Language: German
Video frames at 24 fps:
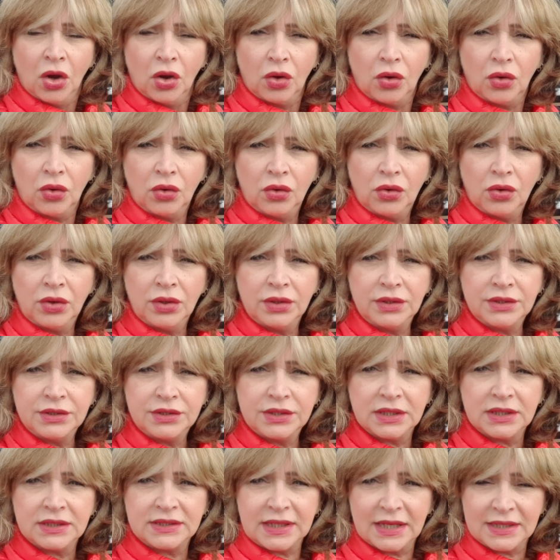Und
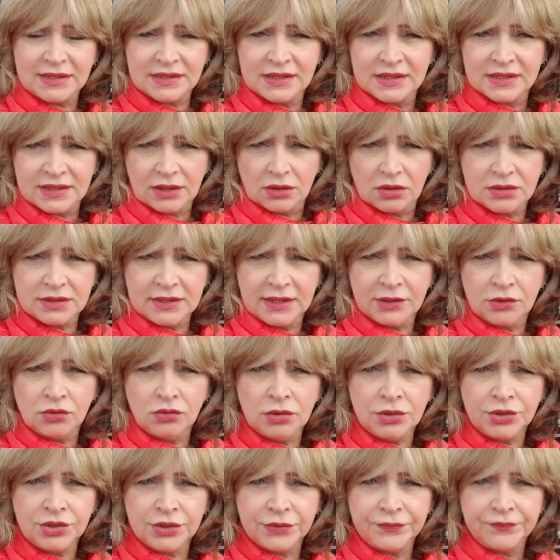das Essen ist auch sehr
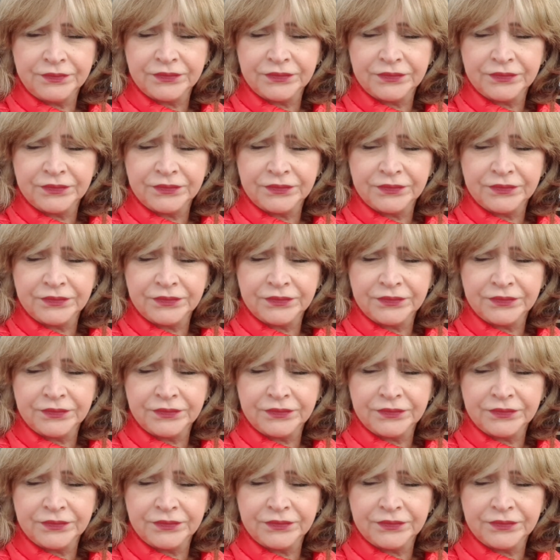gut.